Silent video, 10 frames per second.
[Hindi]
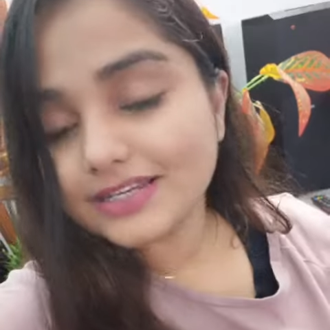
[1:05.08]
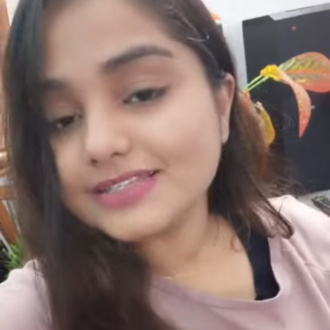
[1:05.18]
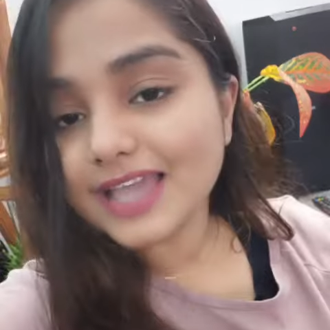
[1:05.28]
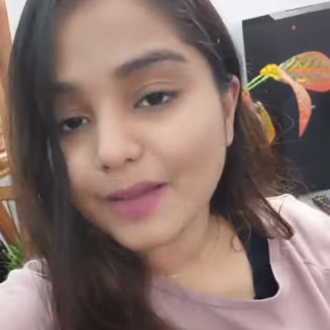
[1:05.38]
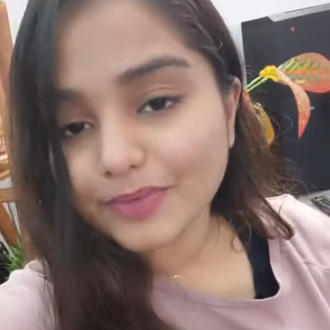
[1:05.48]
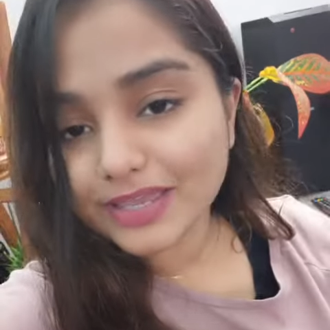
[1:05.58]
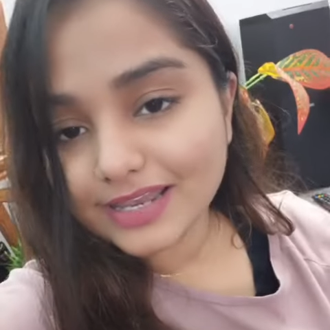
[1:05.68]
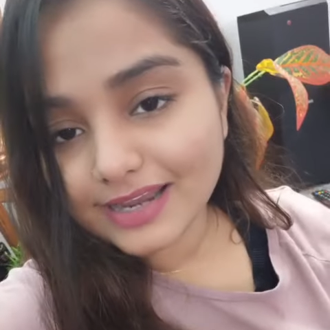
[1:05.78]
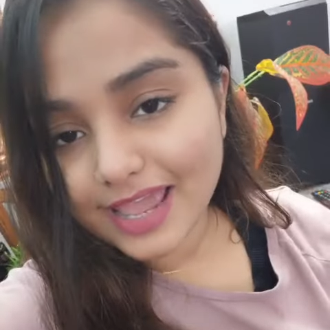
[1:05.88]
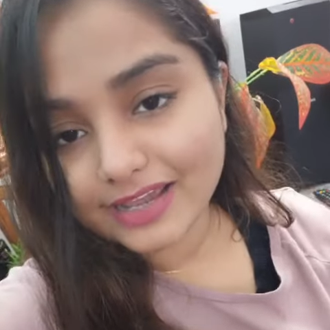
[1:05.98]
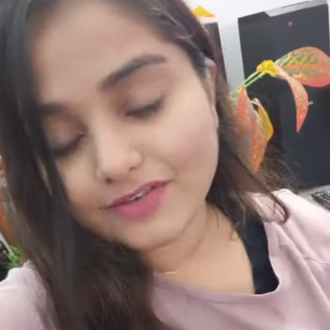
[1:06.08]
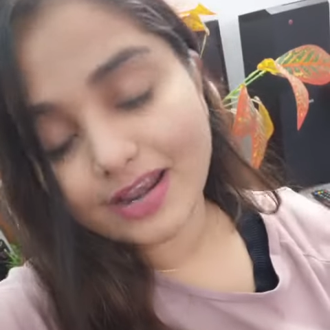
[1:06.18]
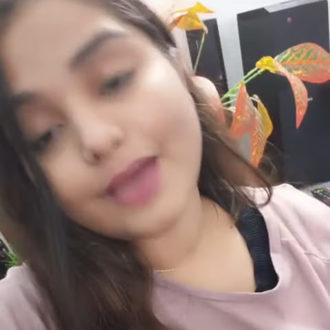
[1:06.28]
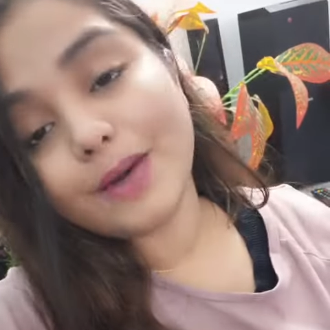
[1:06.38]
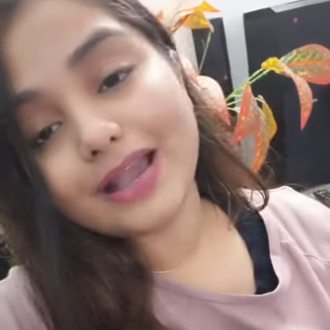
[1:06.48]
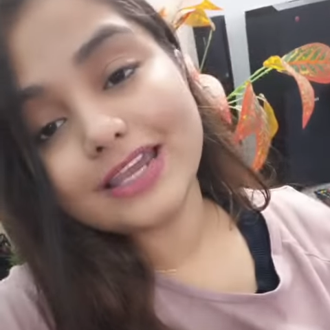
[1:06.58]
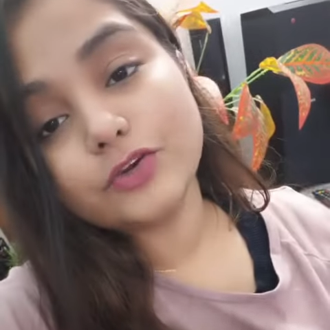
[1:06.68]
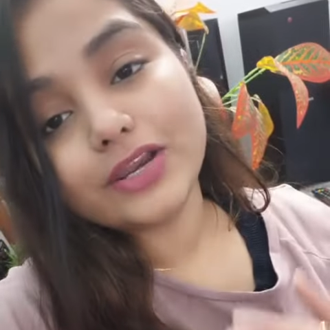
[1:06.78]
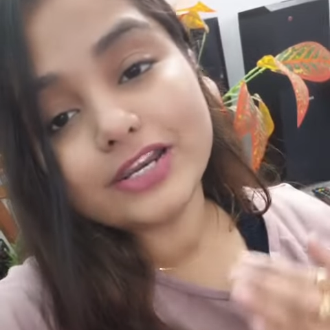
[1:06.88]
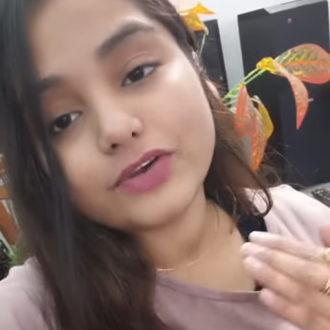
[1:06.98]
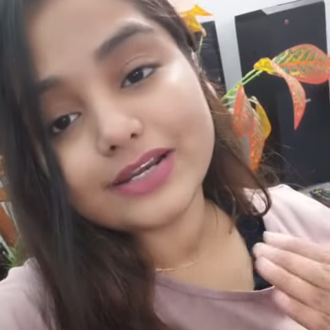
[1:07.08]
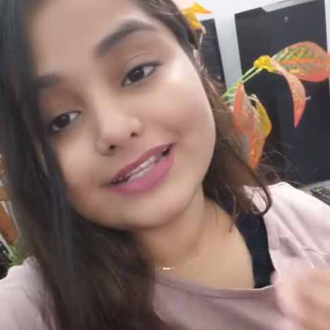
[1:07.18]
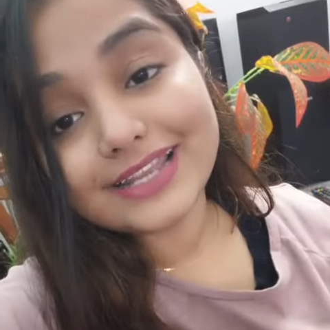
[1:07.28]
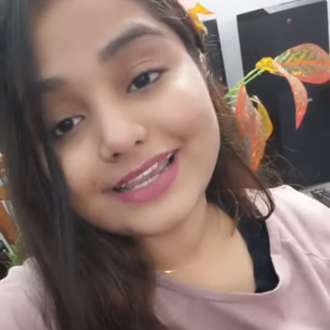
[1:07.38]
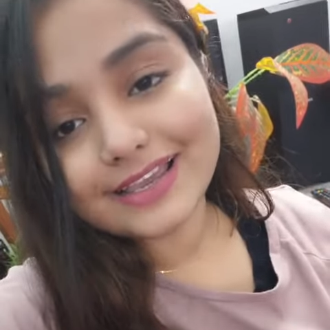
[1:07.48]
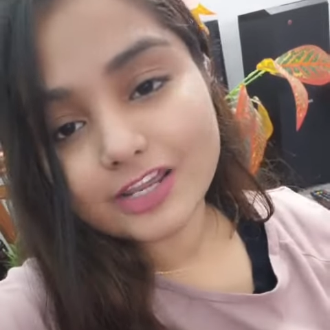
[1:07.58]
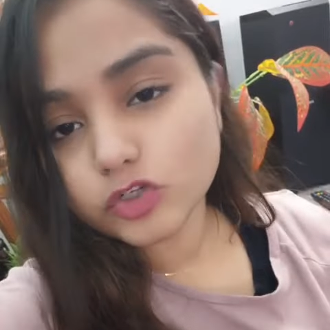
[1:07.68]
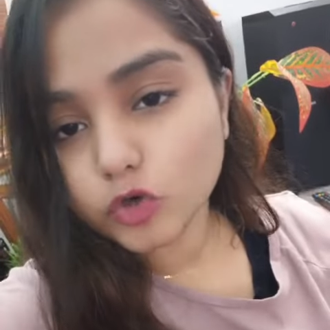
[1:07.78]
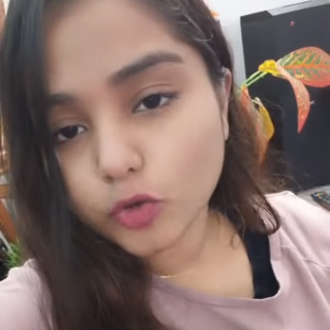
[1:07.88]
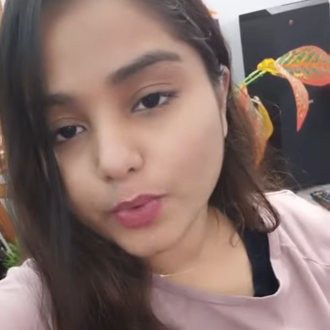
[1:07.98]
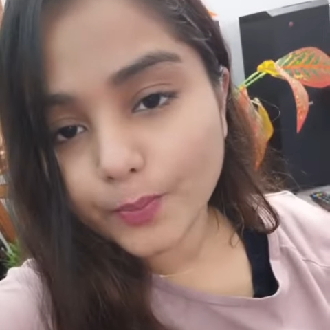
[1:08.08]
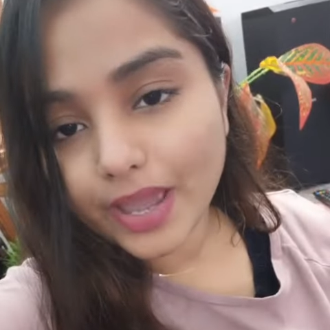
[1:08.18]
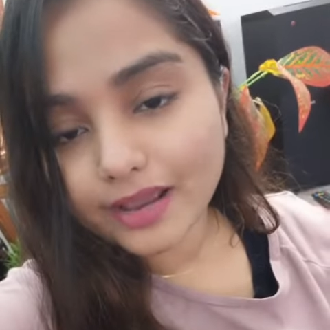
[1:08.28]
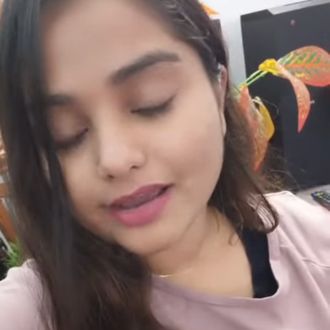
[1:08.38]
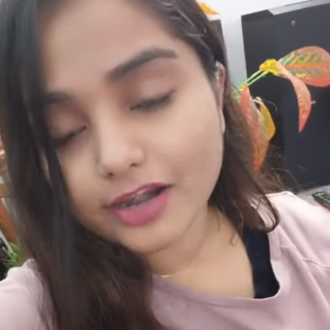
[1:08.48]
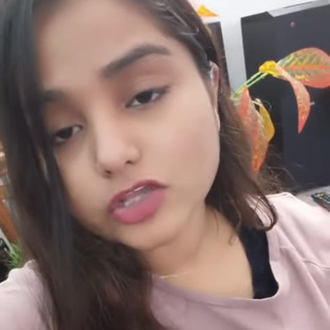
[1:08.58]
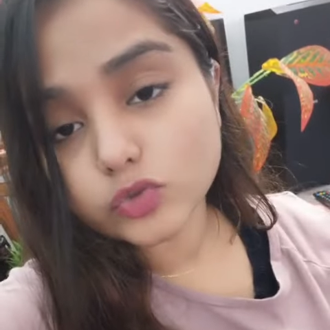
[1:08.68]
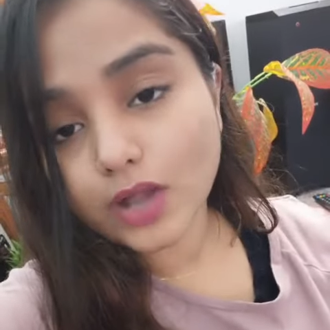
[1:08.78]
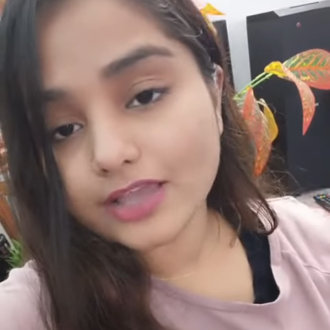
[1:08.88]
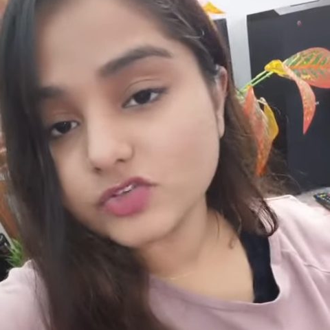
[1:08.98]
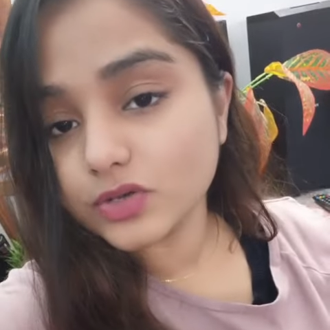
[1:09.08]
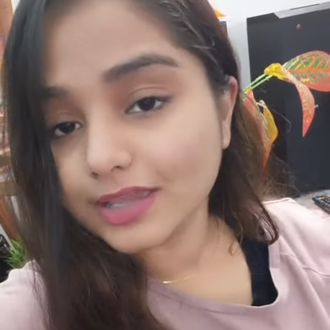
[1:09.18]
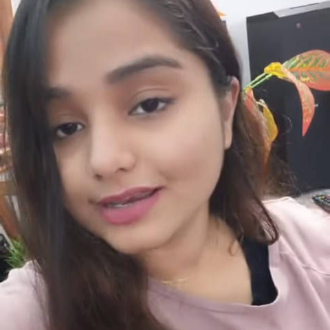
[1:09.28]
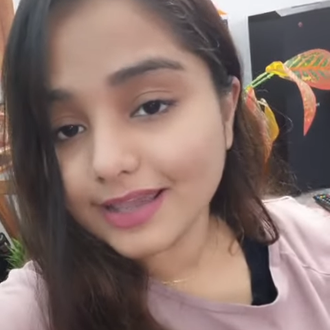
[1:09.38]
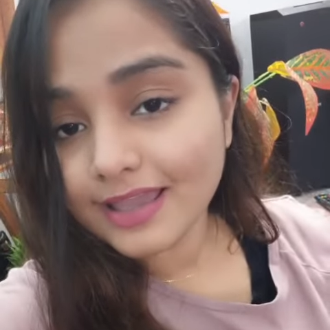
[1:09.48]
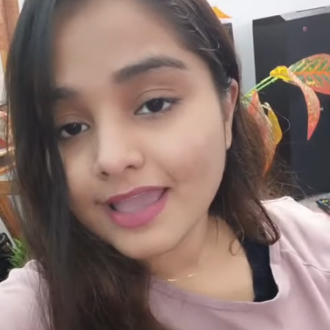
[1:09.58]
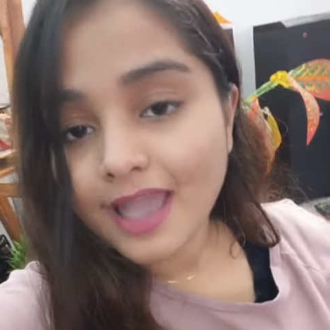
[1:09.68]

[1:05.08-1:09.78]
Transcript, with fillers: इट इज़ ये आपके लिए रहने वाला है बाकी ट्वेंटी के लिए जो लोग प्रिपेयर कर रहे हैं सो गाइज उनके लिए